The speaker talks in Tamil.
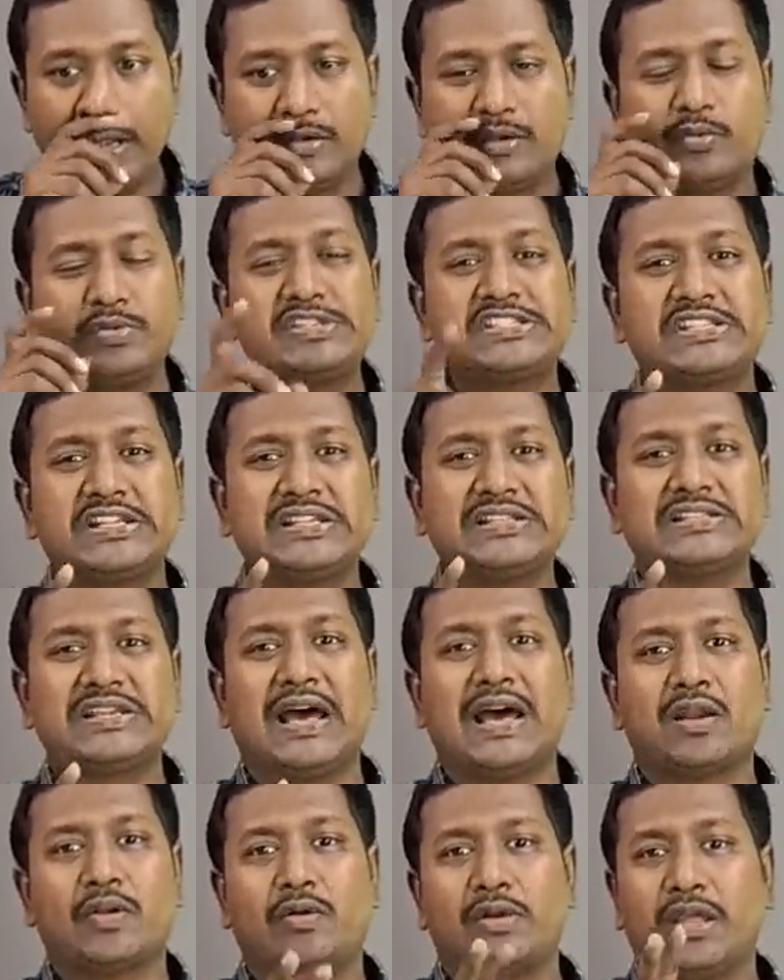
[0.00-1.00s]
ட்விஸ்டர்
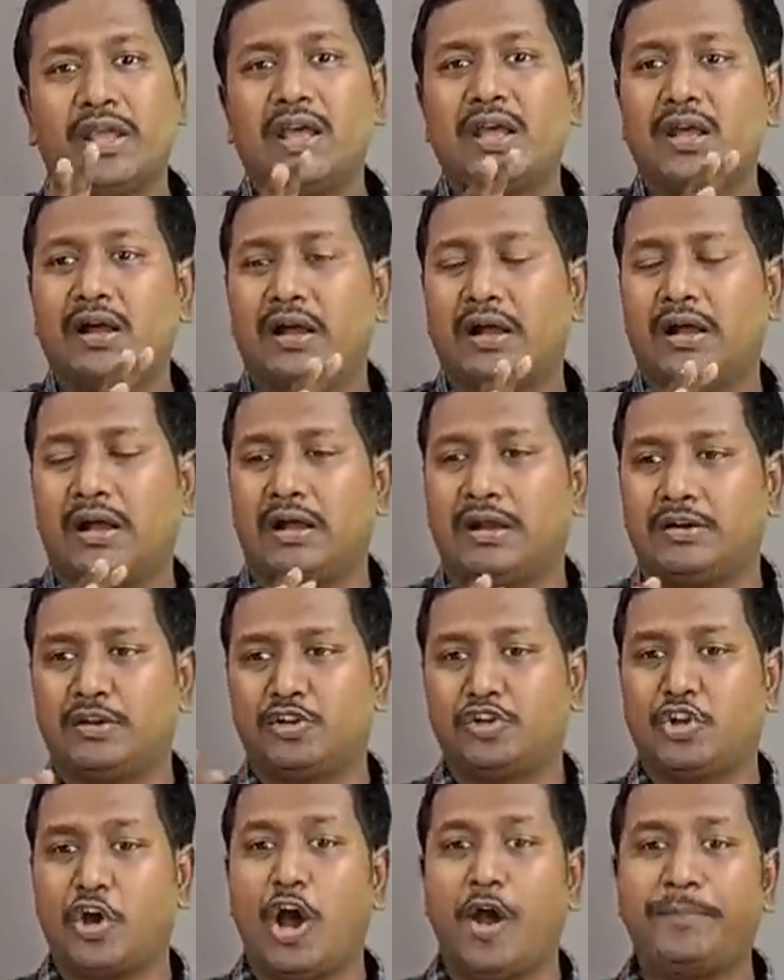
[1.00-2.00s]
ஜாரோடைய
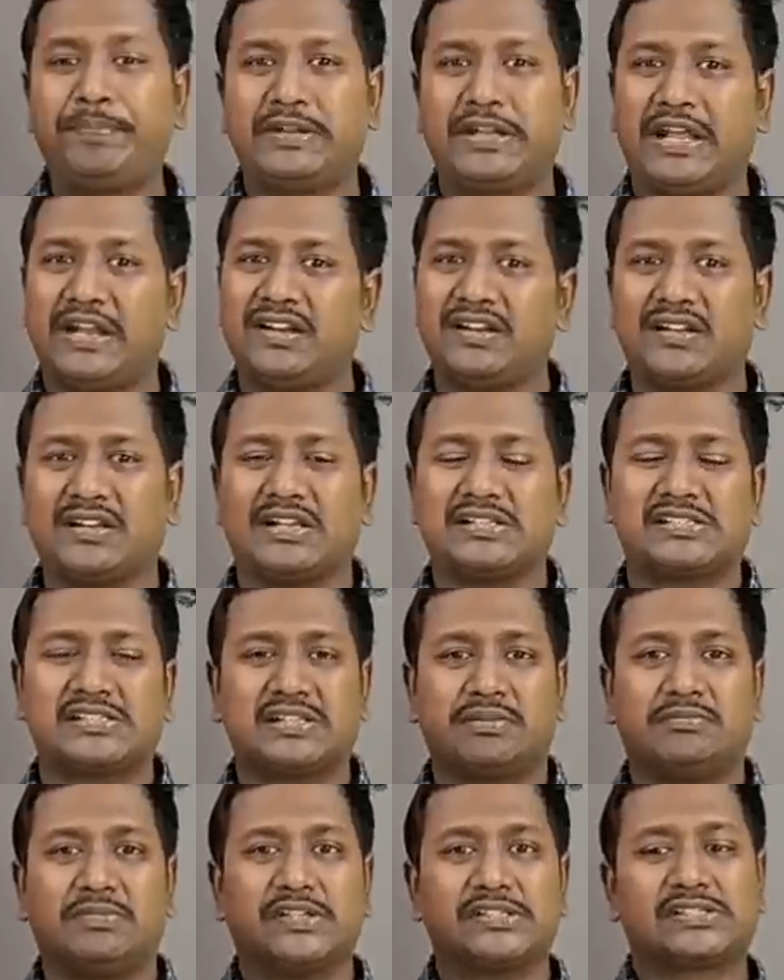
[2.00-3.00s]
டாப் டென்
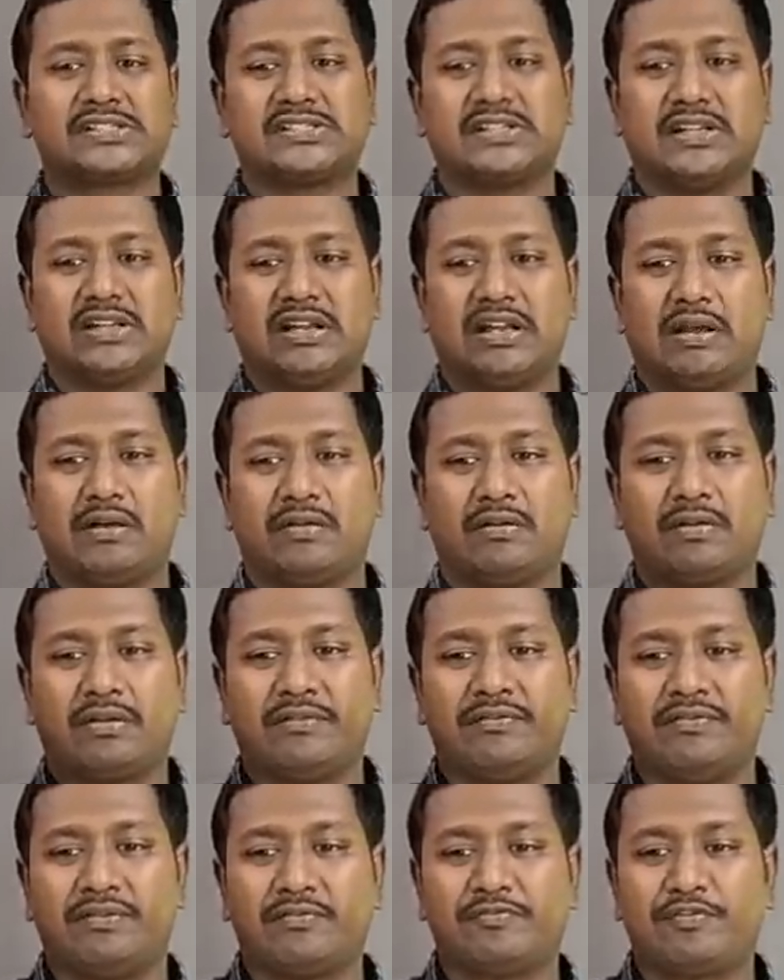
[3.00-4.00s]
கஸ்டமர்ஸ் அவங்க
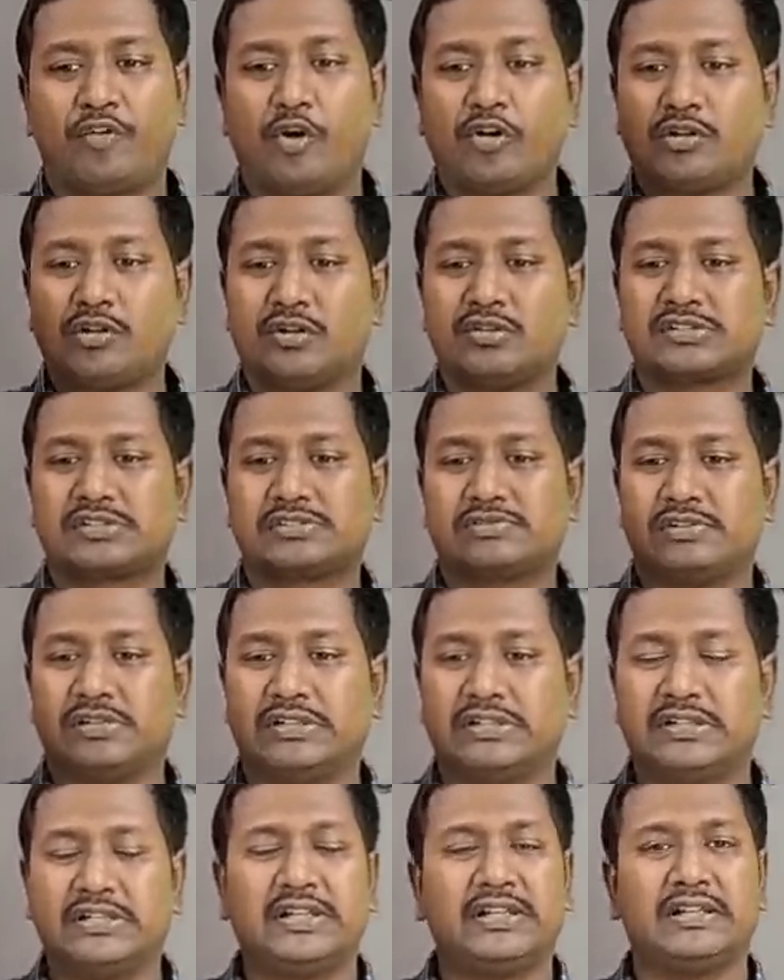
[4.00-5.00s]
ஃபோட்டோஸ்
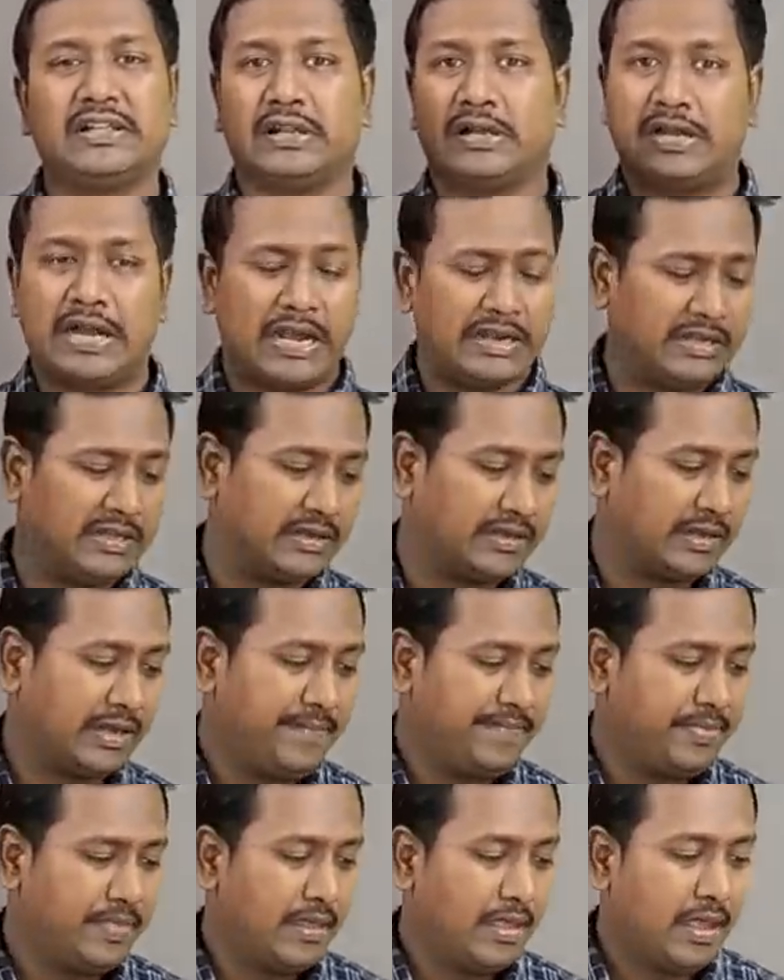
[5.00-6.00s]
வந்து இதில்
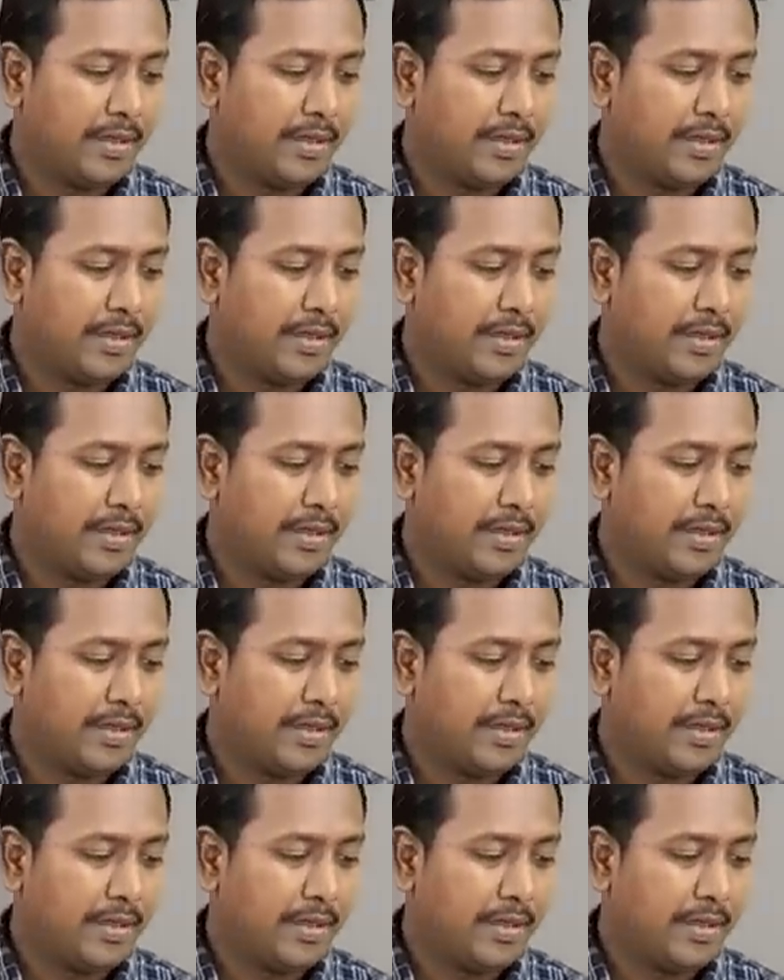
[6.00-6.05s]
காட்டிடுறேன்